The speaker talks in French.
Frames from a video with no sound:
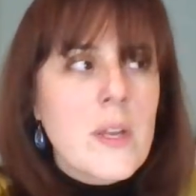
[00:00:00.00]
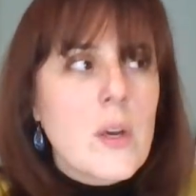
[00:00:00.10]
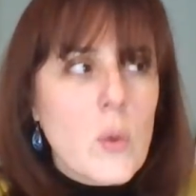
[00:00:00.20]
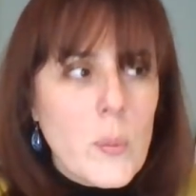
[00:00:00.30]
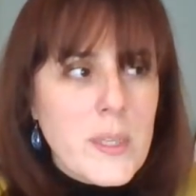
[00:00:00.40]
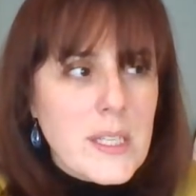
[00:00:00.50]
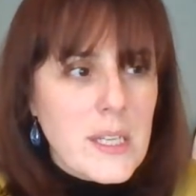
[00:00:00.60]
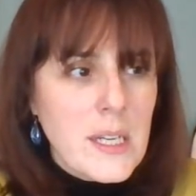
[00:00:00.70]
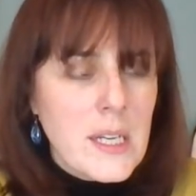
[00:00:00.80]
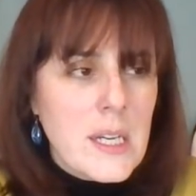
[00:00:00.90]
compliquée.
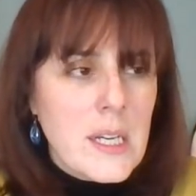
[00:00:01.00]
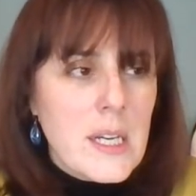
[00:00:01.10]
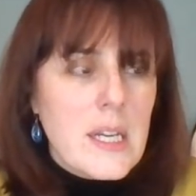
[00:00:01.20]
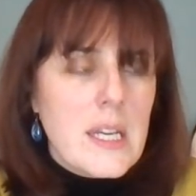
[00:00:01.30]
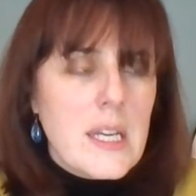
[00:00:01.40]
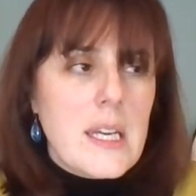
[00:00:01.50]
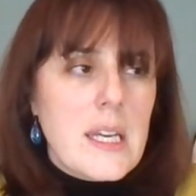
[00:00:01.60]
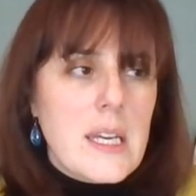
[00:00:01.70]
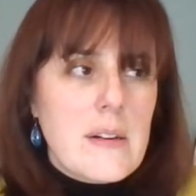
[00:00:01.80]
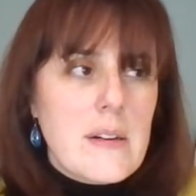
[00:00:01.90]

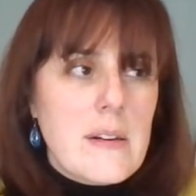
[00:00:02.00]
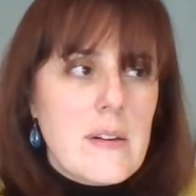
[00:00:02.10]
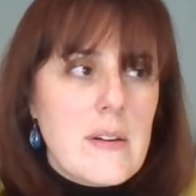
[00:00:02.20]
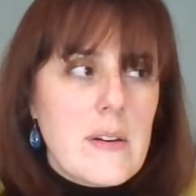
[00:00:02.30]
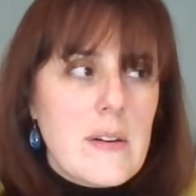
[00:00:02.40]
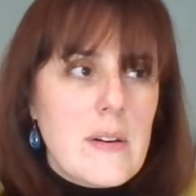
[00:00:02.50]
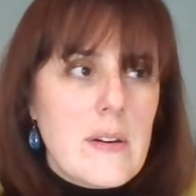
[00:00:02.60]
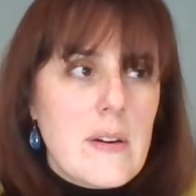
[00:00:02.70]
Et elle